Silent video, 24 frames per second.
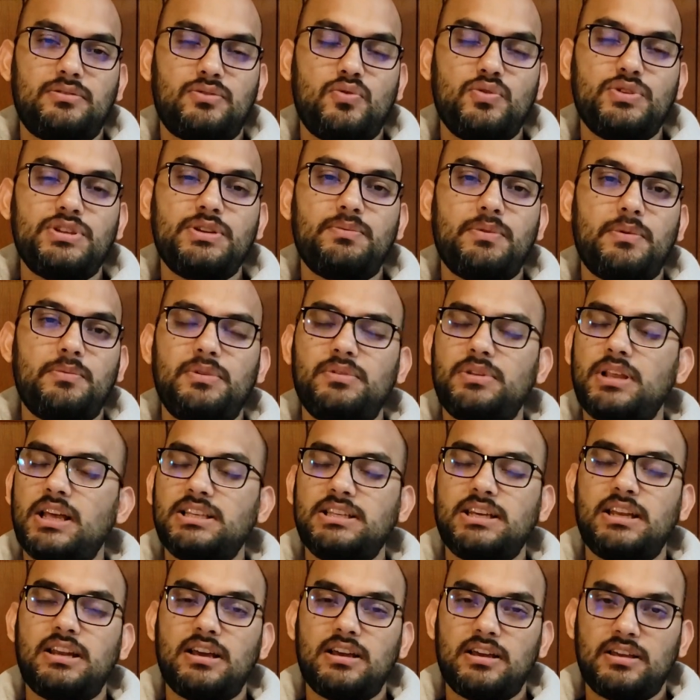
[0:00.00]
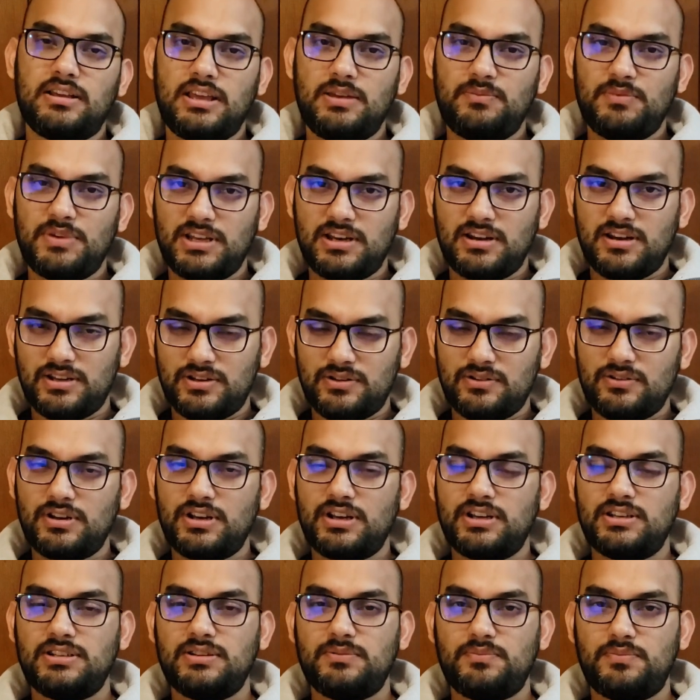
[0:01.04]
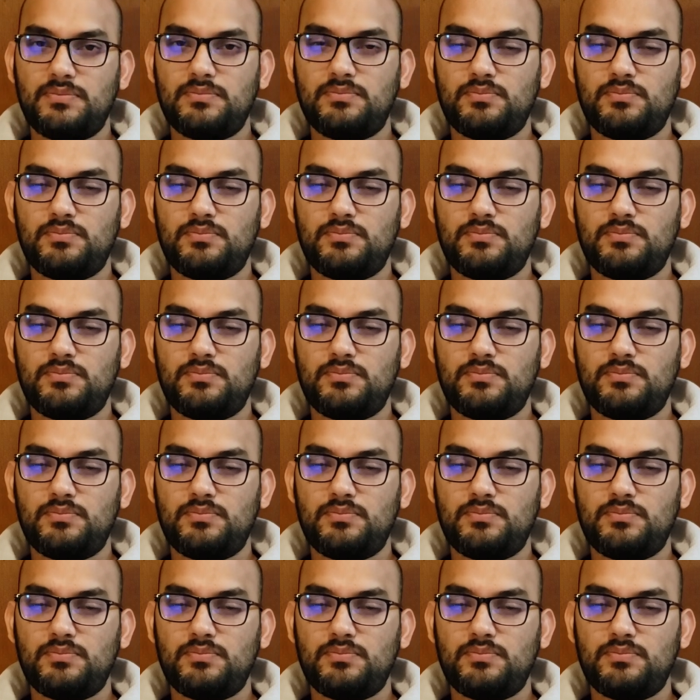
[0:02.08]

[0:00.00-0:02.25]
খুঁজে পাবেন তাছাড়া ইমিগ্রেশনের যে